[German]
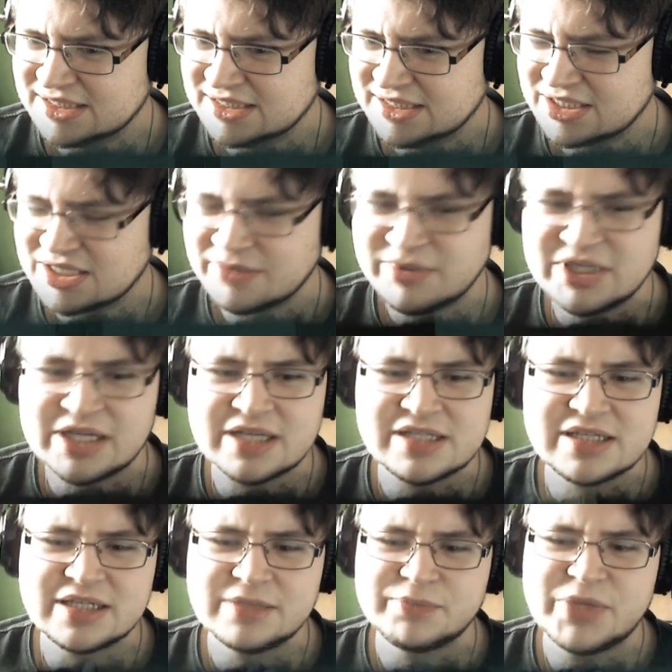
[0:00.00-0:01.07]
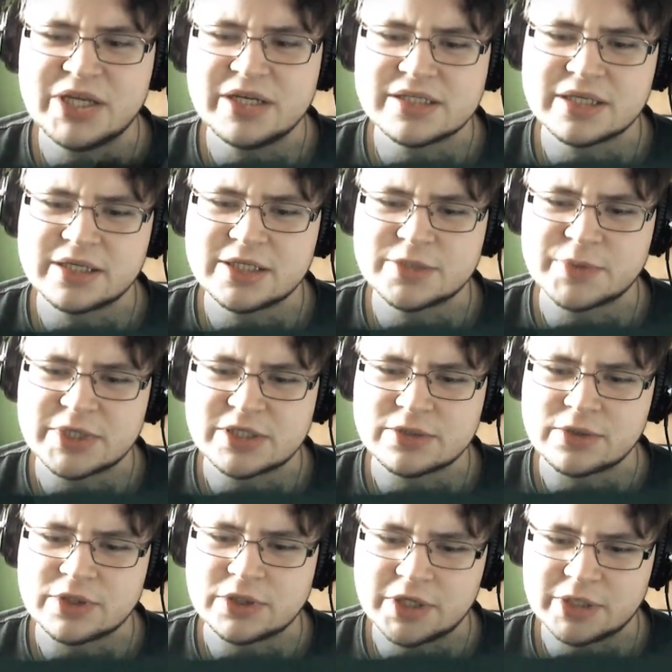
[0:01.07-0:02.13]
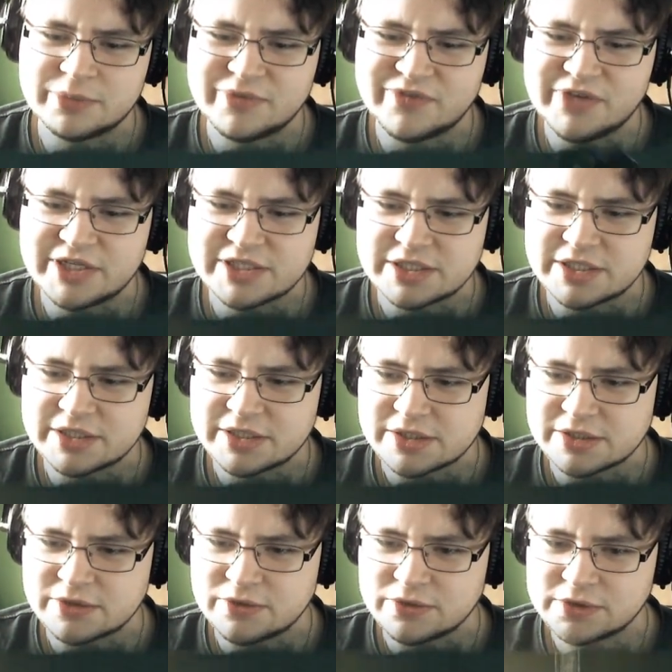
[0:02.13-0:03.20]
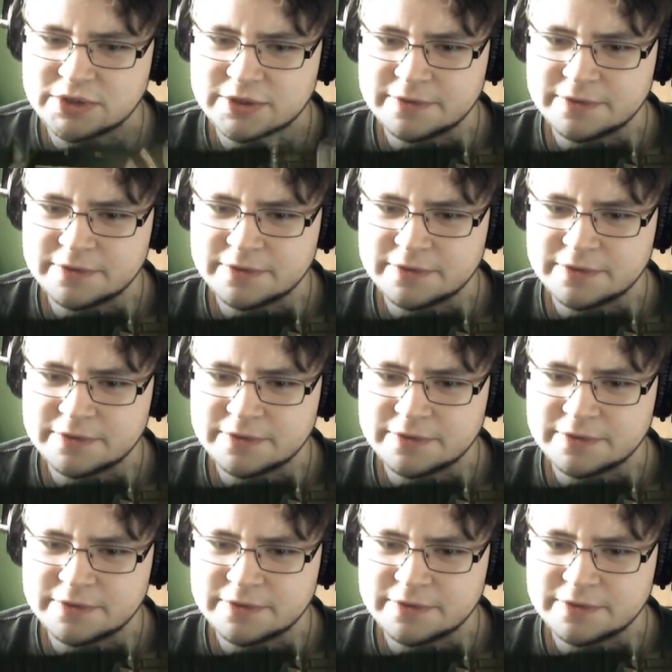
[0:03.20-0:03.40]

Jetzt habe ich die ganze Zeit dem Penisring-Gespräch zugehört. Okay, die bewegen sich nicht, das ist gut.